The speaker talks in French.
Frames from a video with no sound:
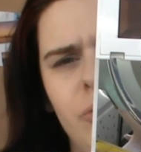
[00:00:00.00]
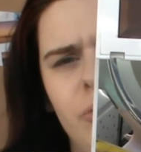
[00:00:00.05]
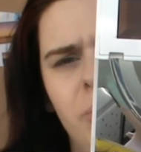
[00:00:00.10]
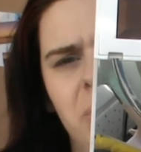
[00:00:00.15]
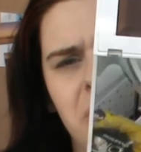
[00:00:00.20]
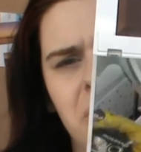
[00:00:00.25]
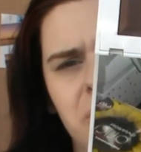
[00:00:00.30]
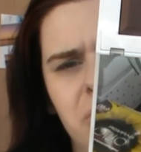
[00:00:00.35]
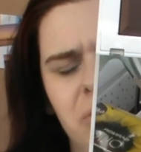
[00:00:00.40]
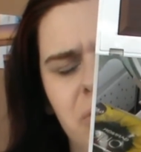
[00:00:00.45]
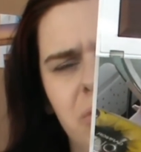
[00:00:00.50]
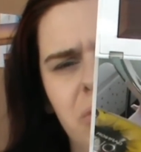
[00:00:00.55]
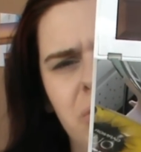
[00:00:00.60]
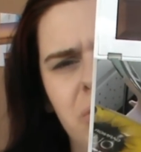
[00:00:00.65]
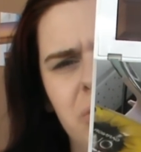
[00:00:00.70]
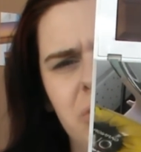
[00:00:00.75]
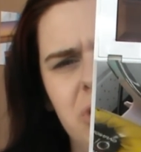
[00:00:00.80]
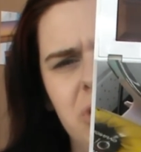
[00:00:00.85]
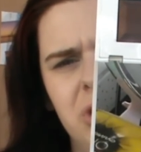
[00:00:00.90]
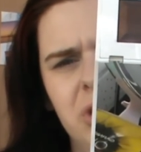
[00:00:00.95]
de
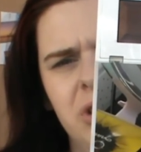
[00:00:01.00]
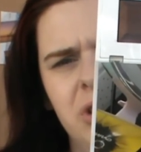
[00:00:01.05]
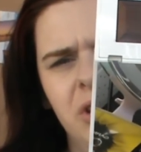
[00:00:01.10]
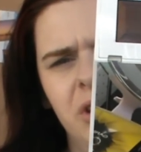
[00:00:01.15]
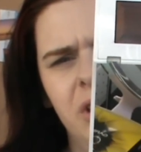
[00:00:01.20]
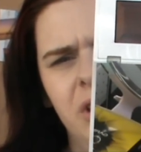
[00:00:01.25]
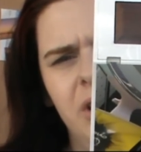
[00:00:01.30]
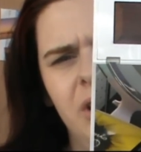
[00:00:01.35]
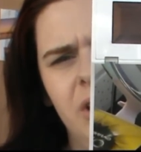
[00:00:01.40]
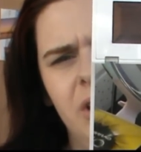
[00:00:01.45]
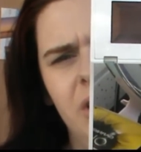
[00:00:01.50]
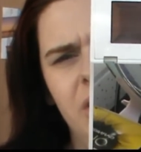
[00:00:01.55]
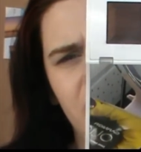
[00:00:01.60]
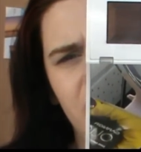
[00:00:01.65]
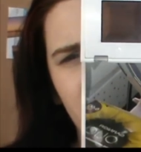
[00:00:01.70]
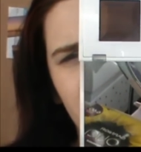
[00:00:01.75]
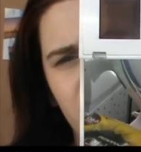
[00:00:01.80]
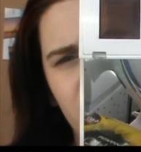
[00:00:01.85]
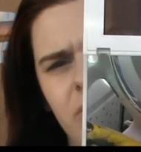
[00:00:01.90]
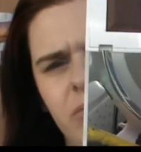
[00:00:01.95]
bordeaux aussi.
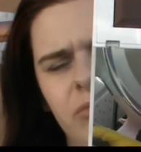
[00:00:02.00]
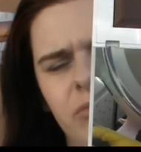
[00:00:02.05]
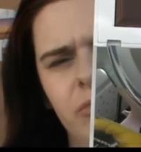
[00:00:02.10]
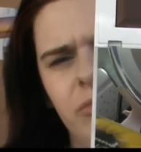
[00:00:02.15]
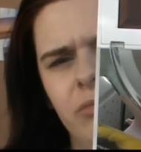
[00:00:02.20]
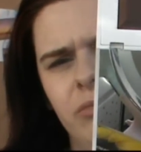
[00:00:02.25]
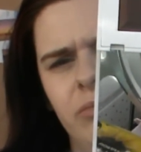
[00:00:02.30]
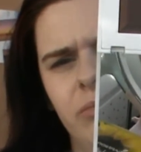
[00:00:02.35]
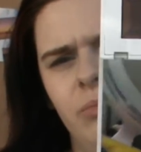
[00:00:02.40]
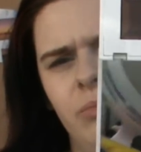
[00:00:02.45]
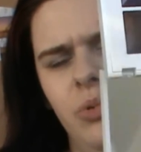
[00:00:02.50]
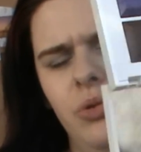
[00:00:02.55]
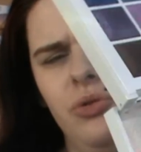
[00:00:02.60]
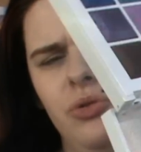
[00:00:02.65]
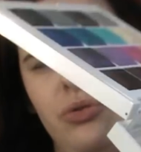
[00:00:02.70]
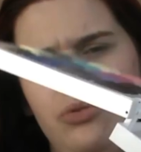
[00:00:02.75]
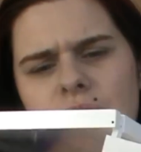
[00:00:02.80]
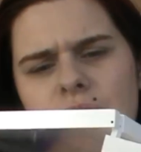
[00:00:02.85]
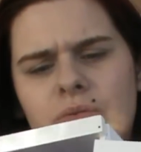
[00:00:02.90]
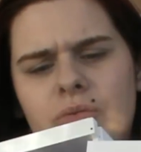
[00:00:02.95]

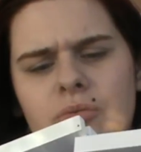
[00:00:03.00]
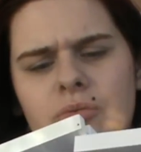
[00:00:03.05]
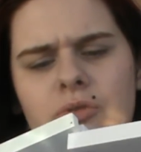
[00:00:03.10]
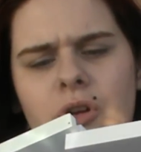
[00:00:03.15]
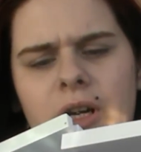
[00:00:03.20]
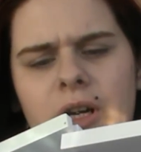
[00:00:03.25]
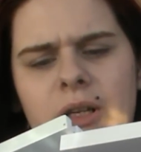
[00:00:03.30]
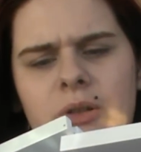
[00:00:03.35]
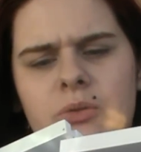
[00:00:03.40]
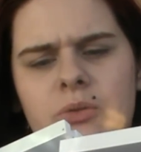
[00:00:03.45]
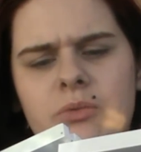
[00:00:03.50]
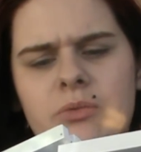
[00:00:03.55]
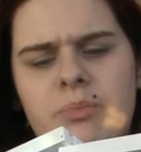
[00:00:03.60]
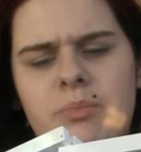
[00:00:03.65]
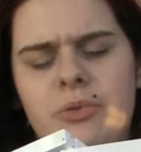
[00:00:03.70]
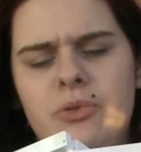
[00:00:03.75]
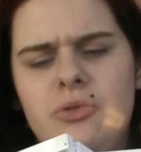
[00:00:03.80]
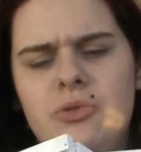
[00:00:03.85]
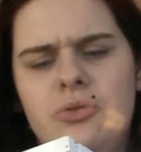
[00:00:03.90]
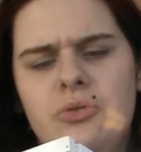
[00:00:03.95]
Plus, dans
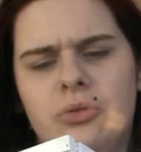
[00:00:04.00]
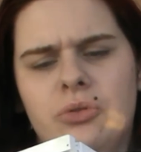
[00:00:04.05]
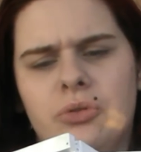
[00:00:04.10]
plus du